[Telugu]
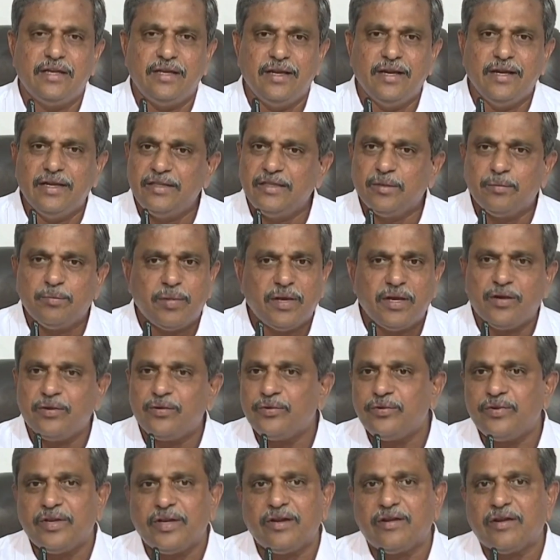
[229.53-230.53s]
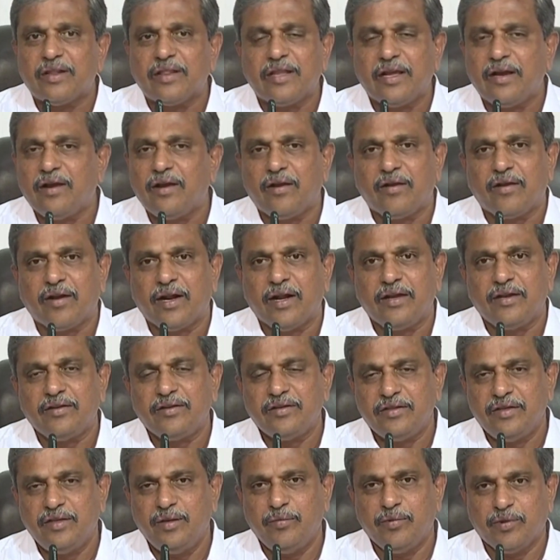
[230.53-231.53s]
ఏం చెప్పాలనుకుంటున్నారో అర్థం కావట్లా
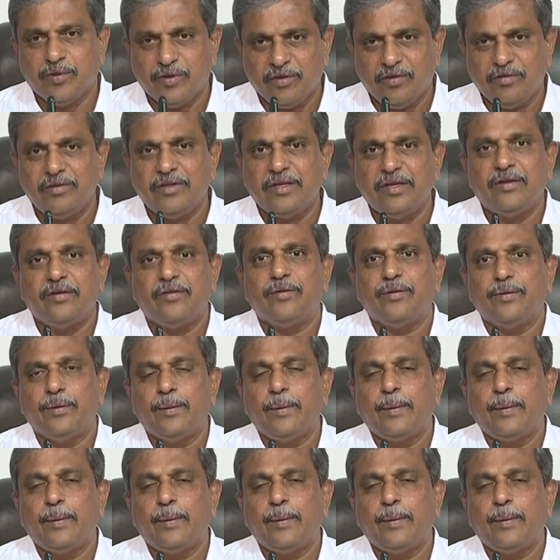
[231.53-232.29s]
ఈ మొత్తం దీంట్లో